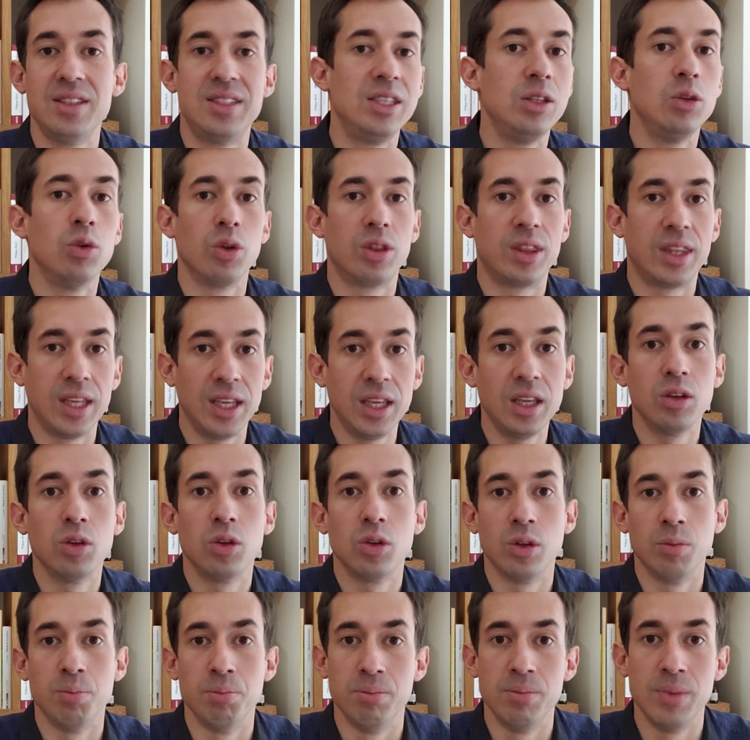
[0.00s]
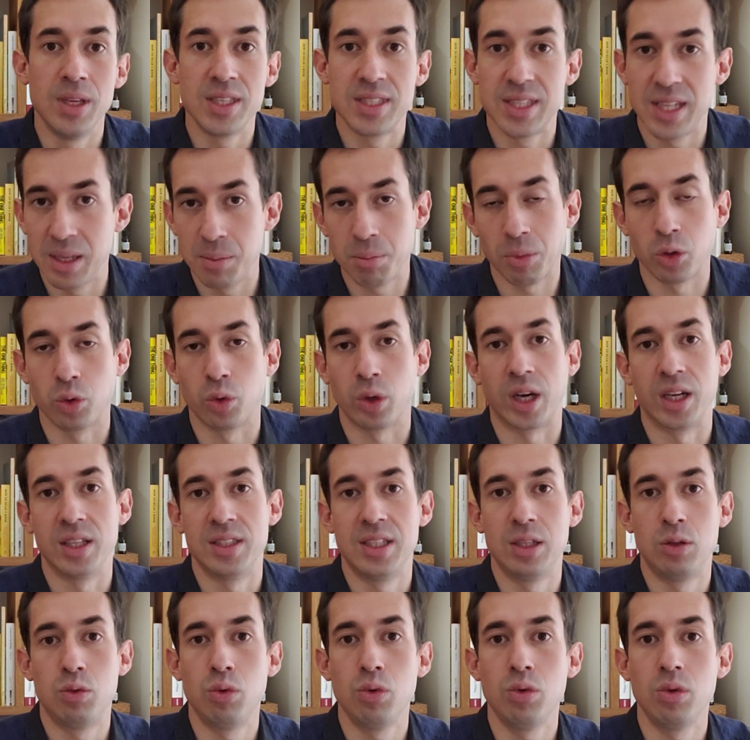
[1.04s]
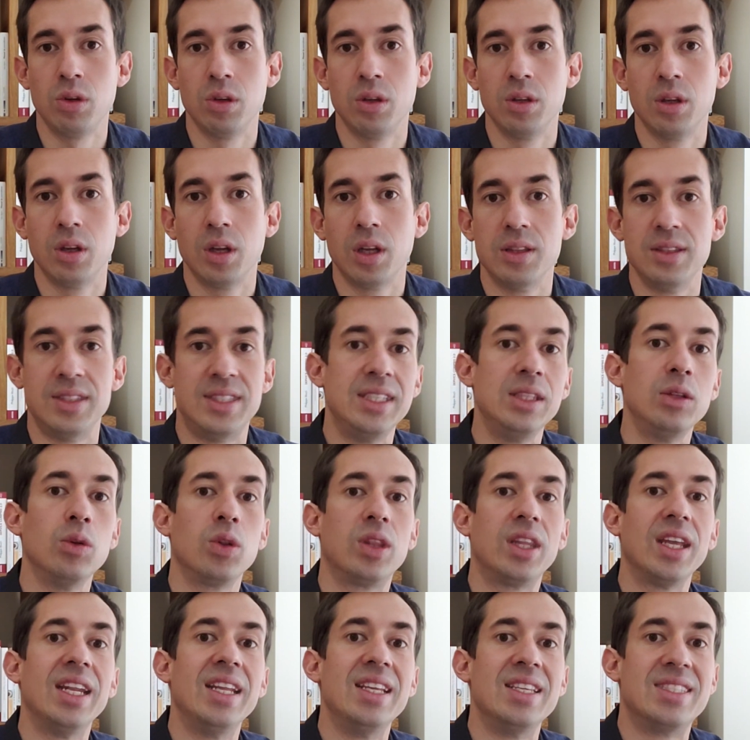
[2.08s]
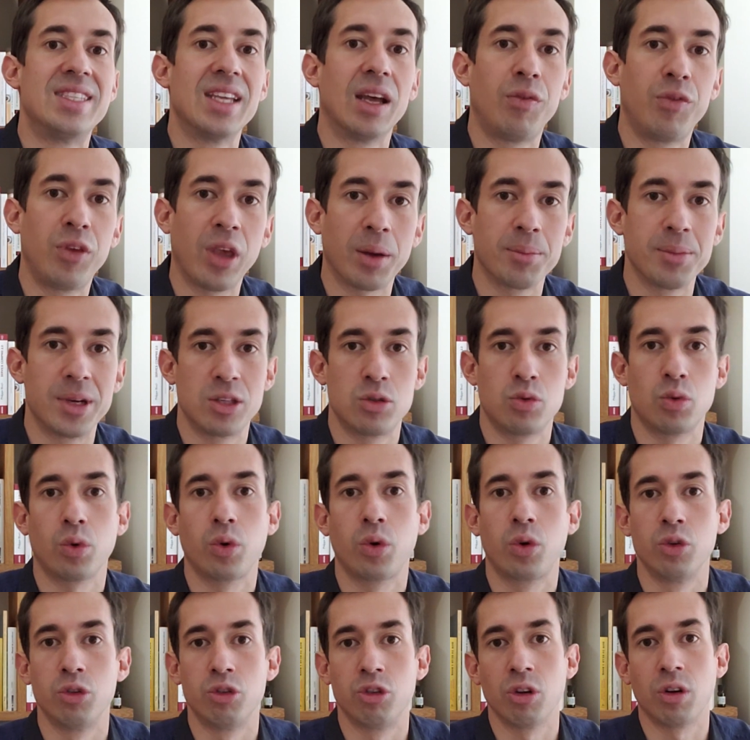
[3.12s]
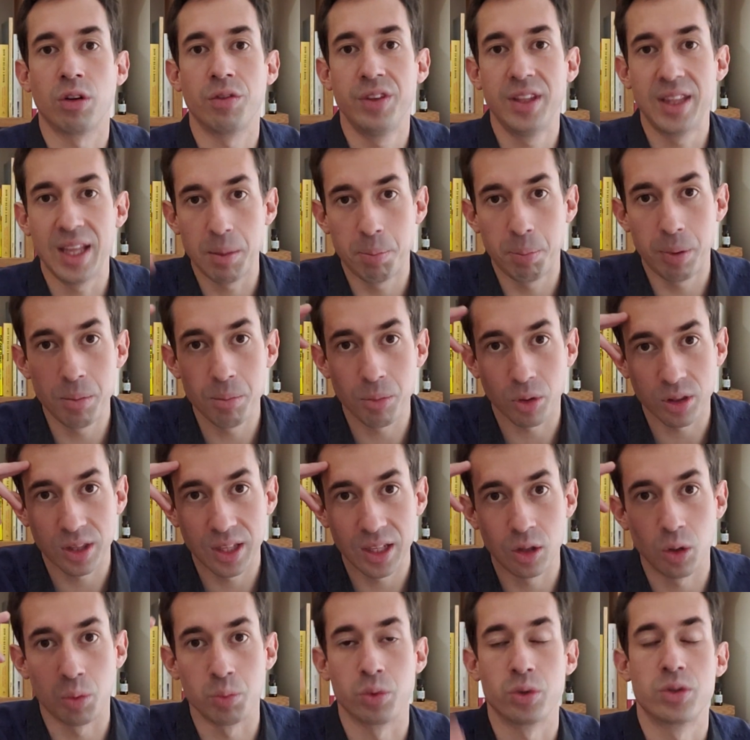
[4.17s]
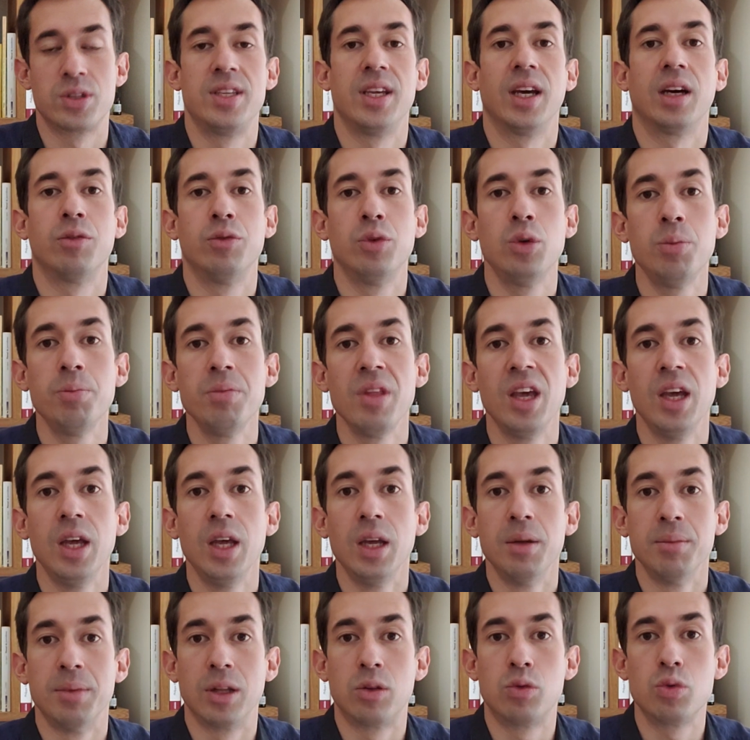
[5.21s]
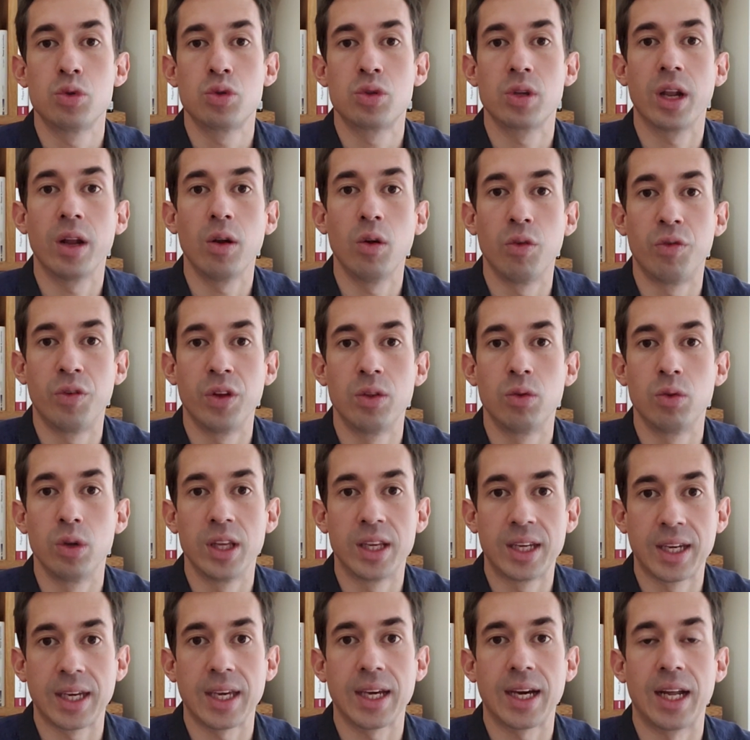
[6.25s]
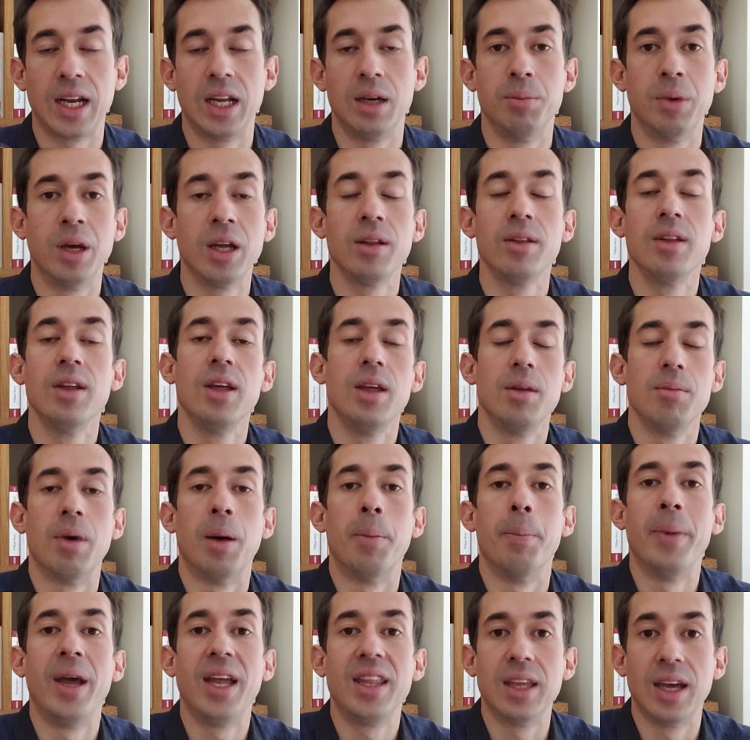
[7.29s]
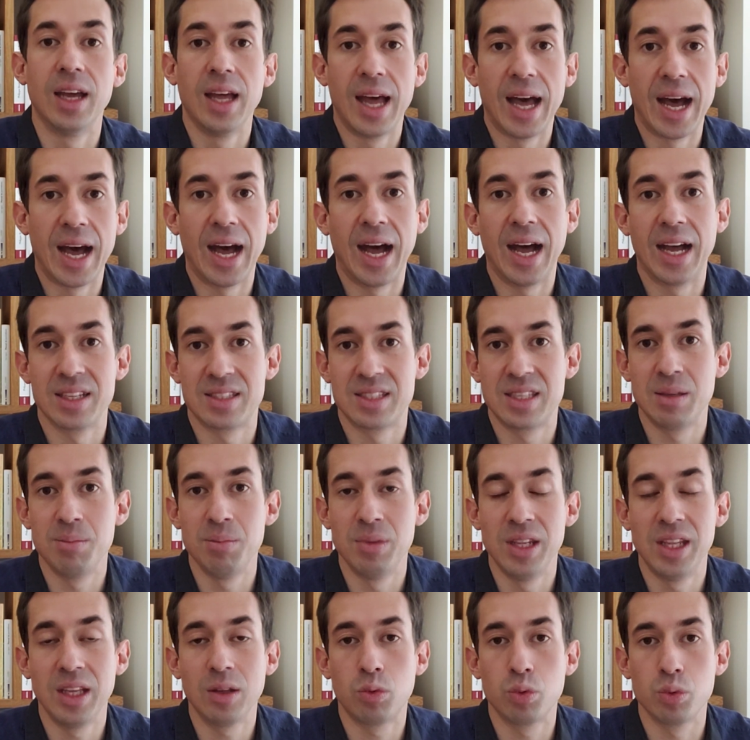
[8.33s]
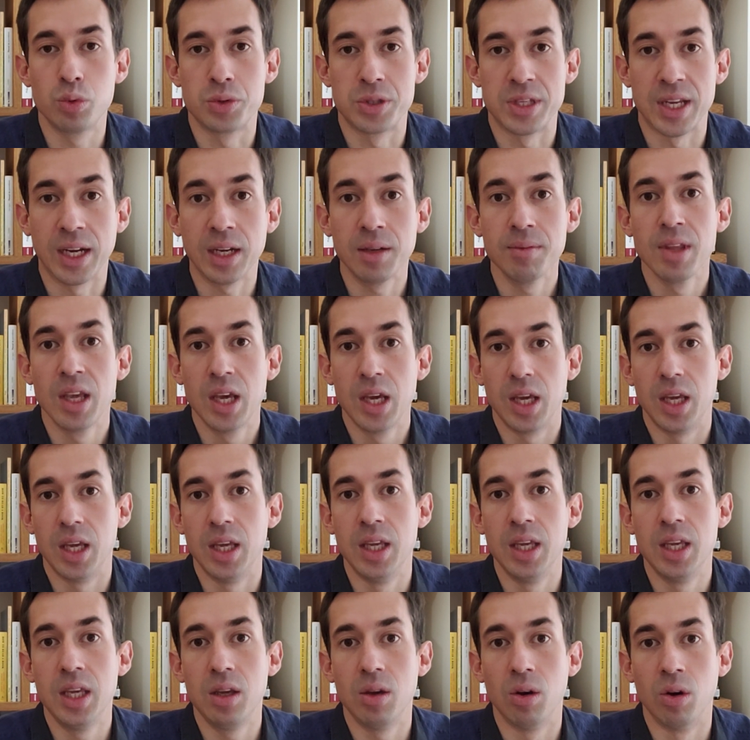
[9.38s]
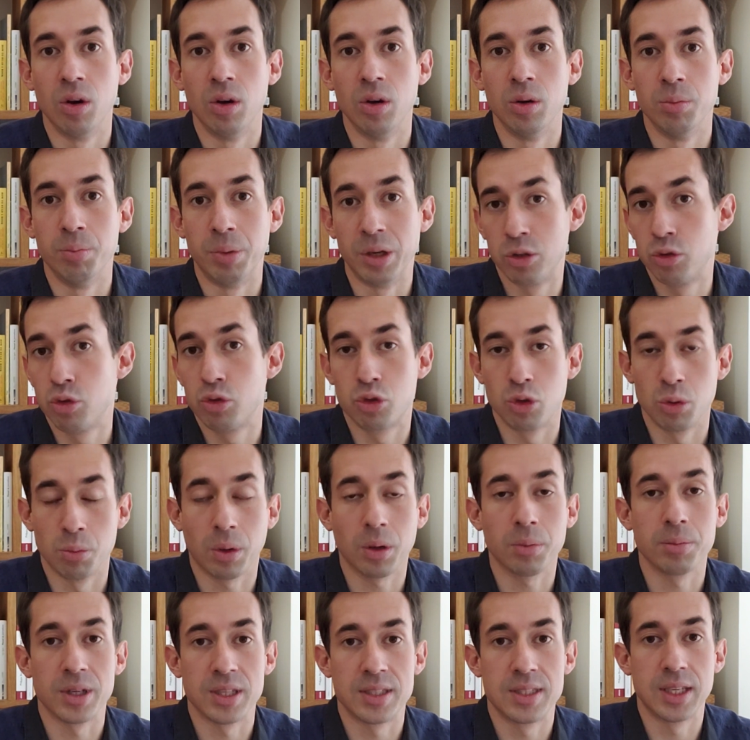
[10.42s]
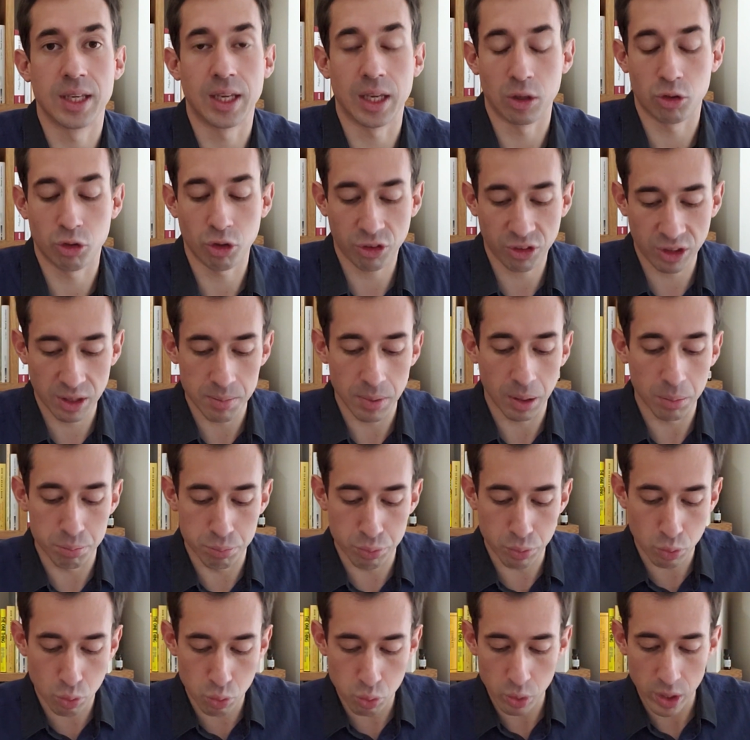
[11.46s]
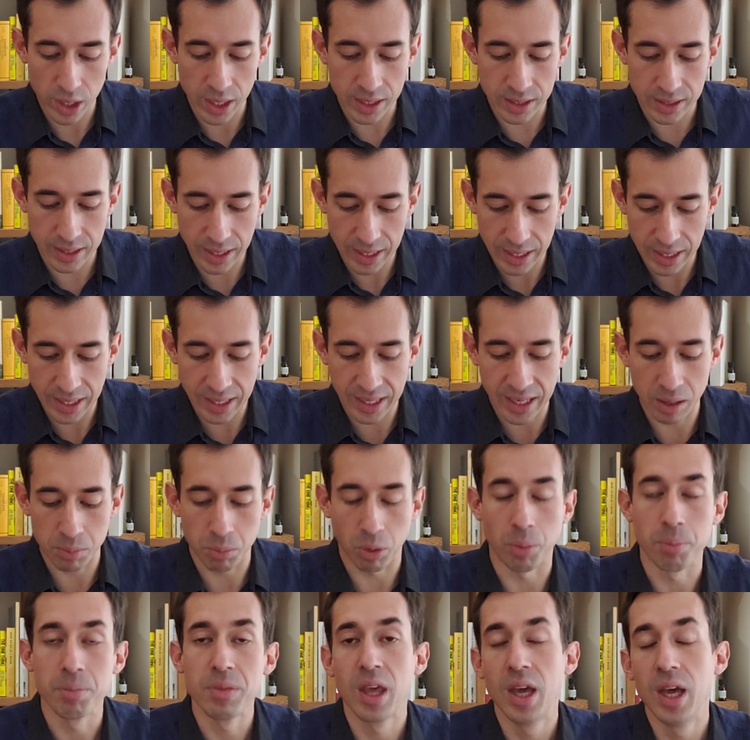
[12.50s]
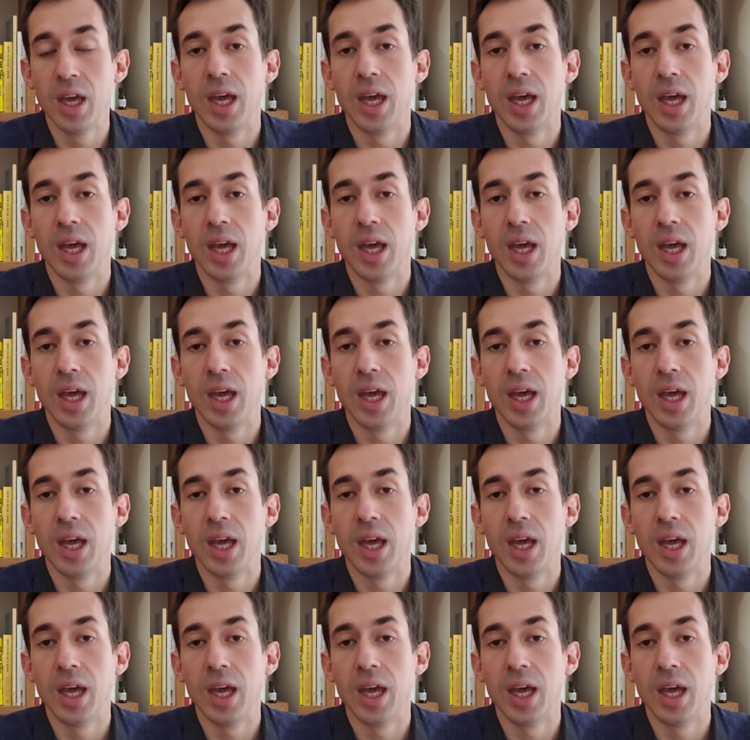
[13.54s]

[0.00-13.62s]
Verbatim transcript: d'y noter mes éléments de gratitude, d'y noter les affirmations que j'ai envie d'implémenter dans mon cerveau, bah, tout ça, le fait de l'écrire à la main, bah, m'aide à assimiler tout ça. Et euh, bah, justement, bah, c'est quelque chose qui m'a beaucoup aidé également.